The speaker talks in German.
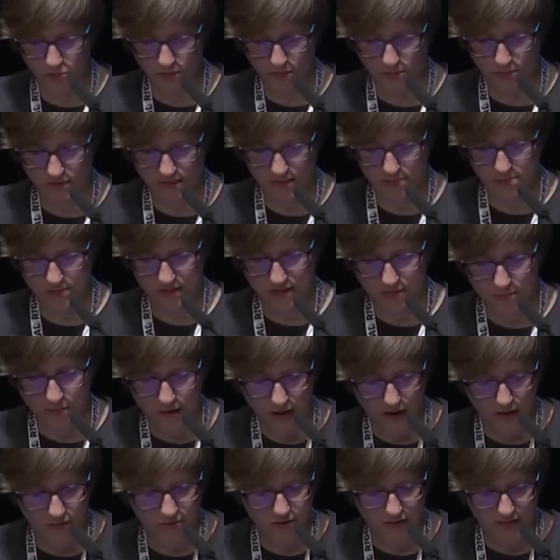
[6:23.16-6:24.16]
im
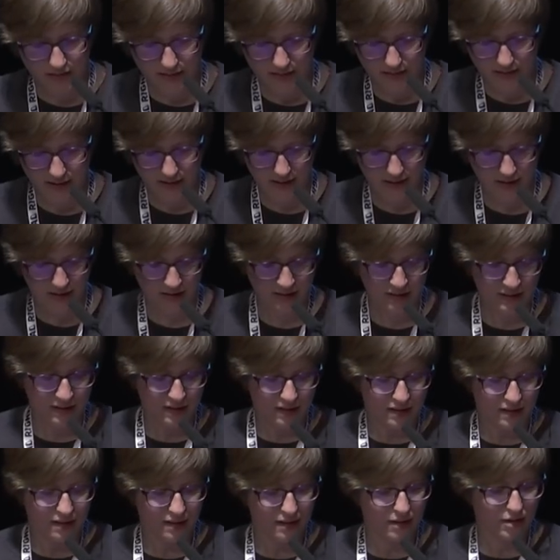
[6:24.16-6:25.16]
September weniger
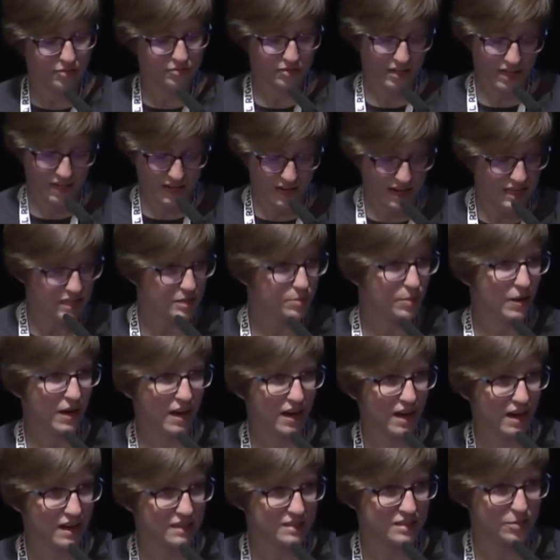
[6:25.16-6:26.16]
äh, vergleichbare
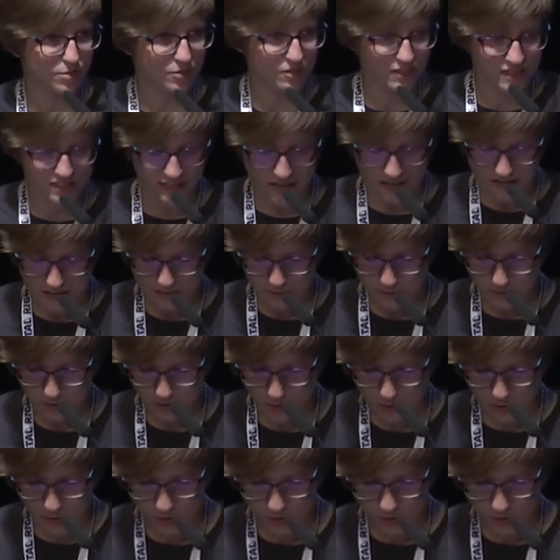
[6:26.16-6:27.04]
Aktivitäten von